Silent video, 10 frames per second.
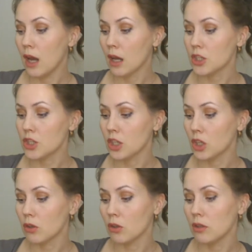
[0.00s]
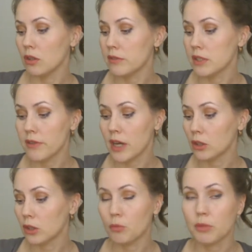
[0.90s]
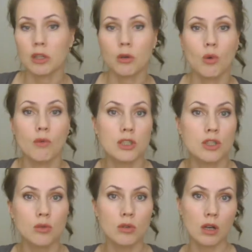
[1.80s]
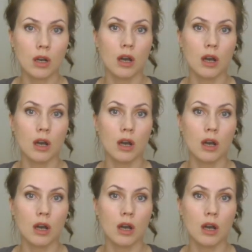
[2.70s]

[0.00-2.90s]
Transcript: Конечно, не вызывает оно у меня такого восторга,